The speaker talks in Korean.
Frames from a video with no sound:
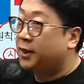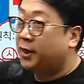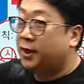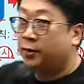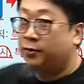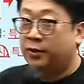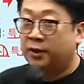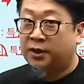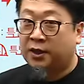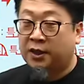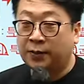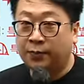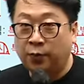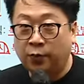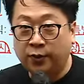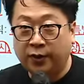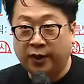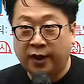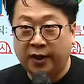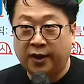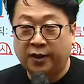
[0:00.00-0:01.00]
때 우리
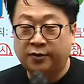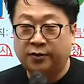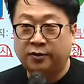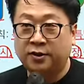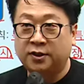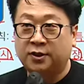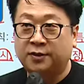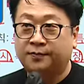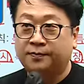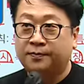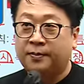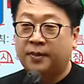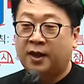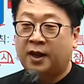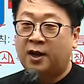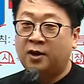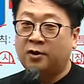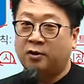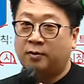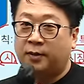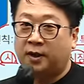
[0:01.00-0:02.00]
기본계획에서는
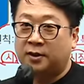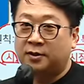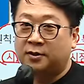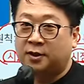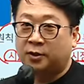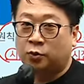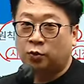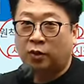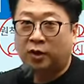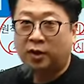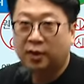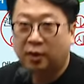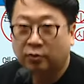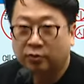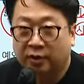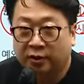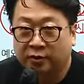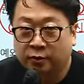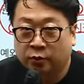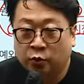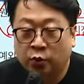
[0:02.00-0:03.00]
할 거 많은데 또 하라고
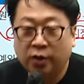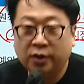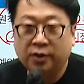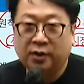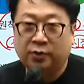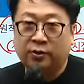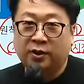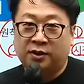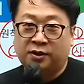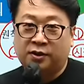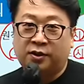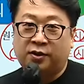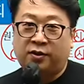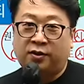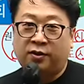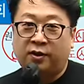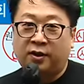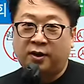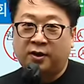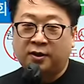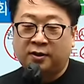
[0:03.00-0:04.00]
그래서 토했다고 그랬죠.
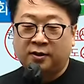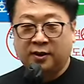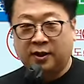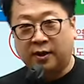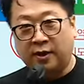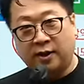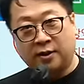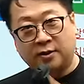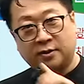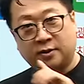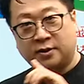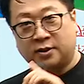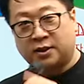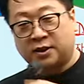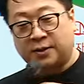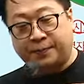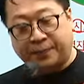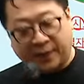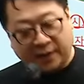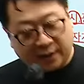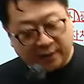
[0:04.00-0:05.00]
근데 얘는
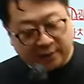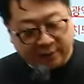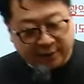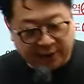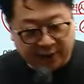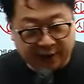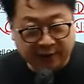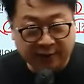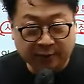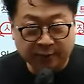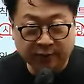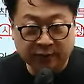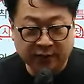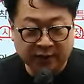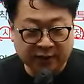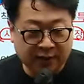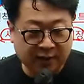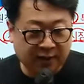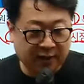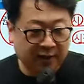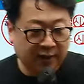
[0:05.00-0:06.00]
집행하는 계획이다
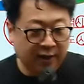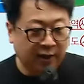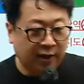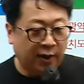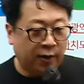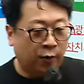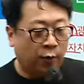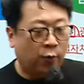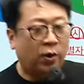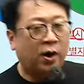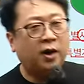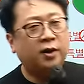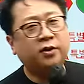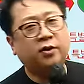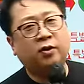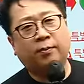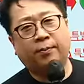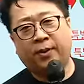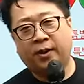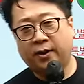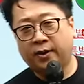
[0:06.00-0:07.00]
보니까
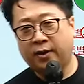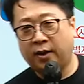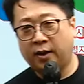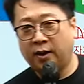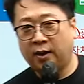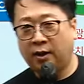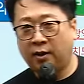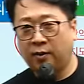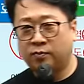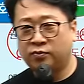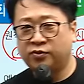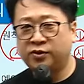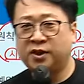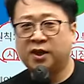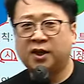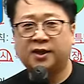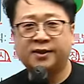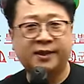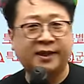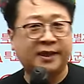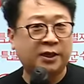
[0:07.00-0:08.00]
환경 파괴에
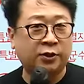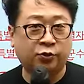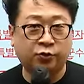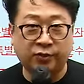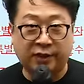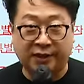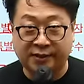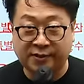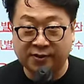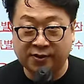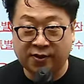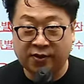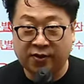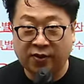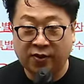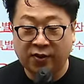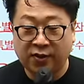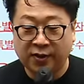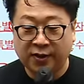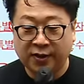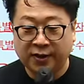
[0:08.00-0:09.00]
문제가 생길 수가 있어.
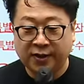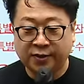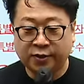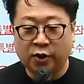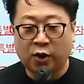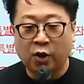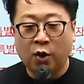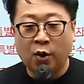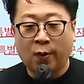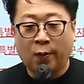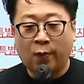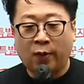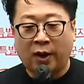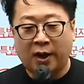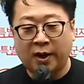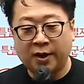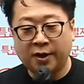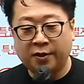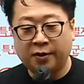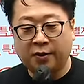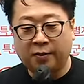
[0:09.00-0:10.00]
그래서
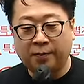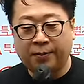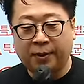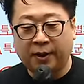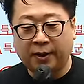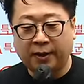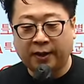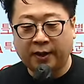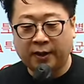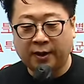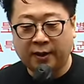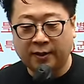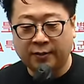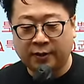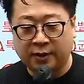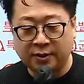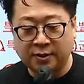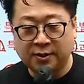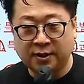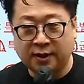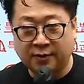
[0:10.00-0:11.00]
환경 파괴가
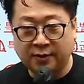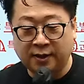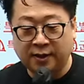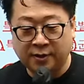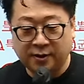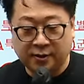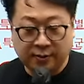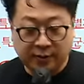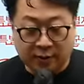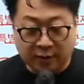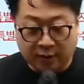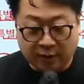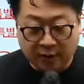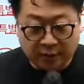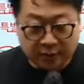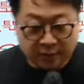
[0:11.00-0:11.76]
되는지 안 되는지 야